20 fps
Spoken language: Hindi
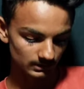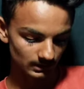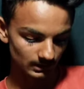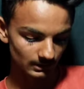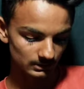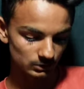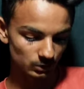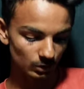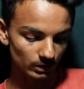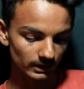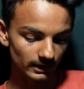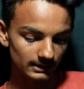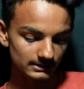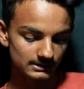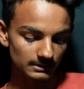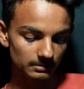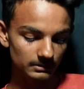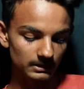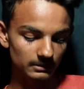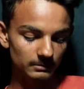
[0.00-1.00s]
तने छोड़ा
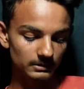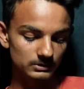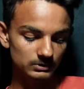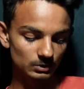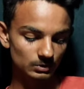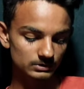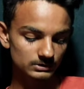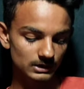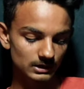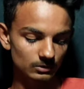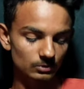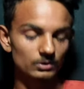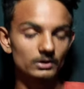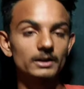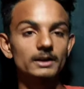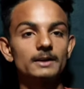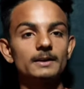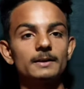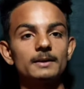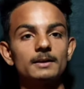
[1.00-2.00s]
जबकि मैं सोचा को
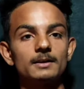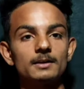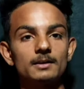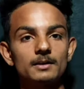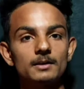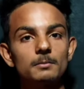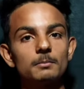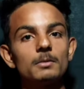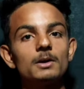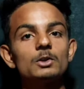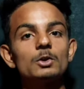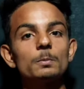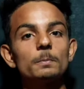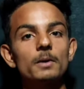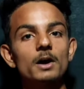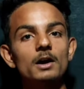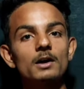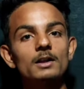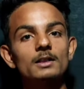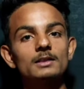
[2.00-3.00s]
नहीं मैं तो
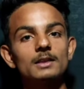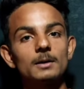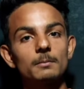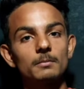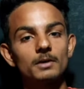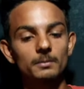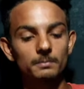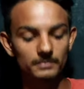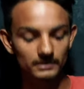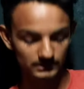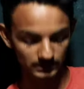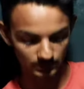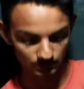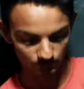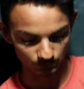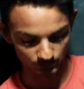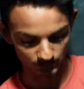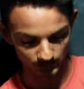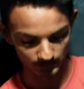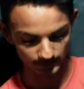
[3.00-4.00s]
पागल था मर भी
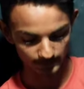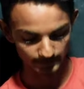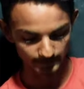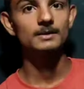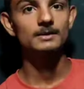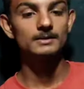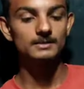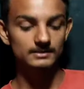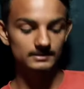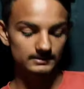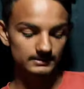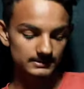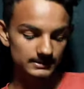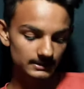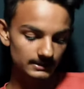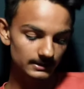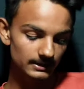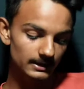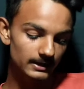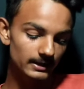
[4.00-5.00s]
सकू था
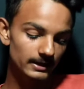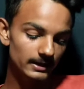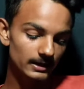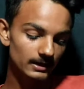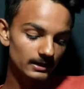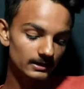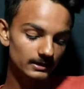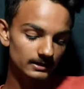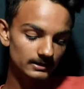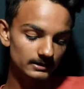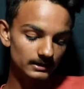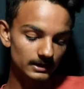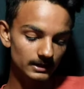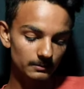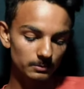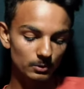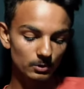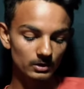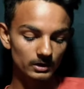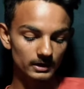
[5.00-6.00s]
जिंदगी के रंग
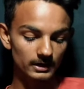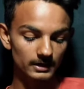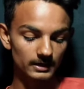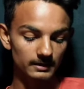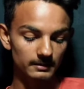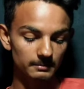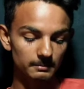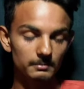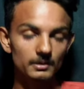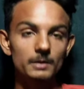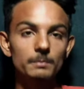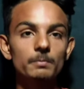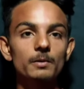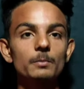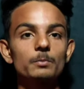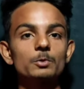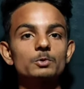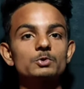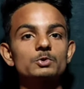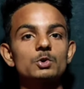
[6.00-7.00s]
कितने भुके मेरे
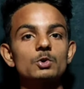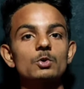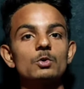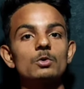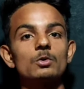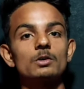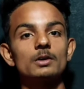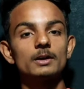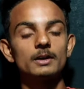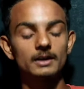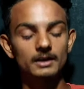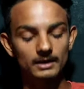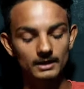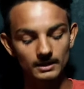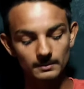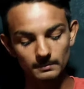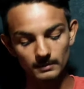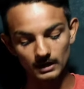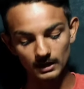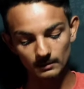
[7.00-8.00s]
पर पूछो
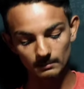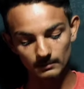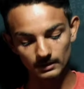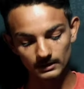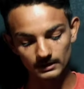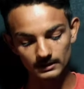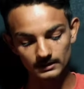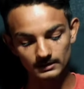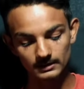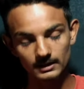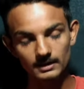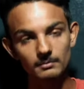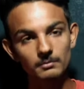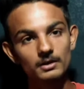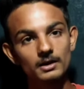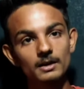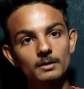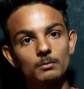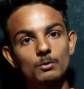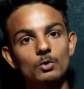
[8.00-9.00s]
एक बार मैं कितने
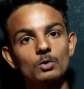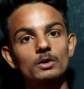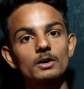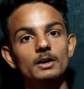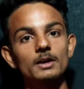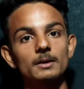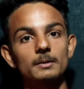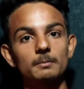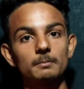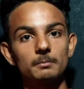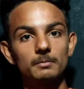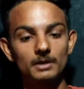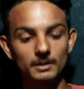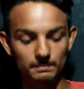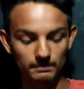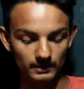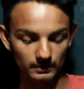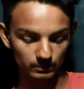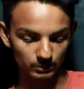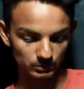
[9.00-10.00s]
मिले मौके
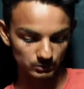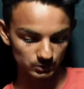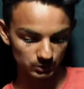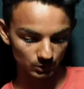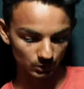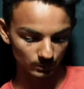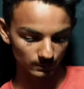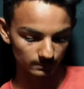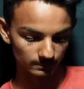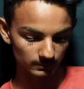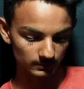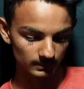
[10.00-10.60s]
मेरे पर पूछो